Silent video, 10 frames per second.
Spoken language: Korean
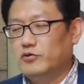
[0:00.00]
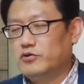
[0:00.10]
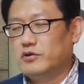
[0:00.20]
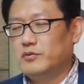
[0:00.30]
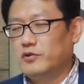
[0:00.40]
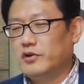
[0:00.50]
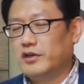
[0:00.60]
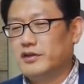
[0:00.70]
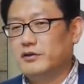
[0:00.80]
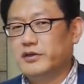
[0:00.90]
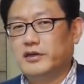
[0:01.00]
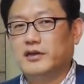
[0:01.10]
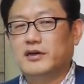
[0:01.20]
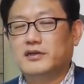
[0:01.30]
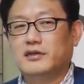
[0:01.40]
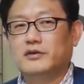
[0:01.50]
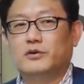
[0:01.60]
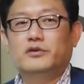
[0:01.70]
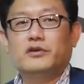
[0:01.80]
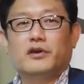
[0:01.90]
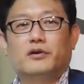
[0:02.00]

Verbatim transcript: 우주를 모르겠다고 생각하시는데 어떻게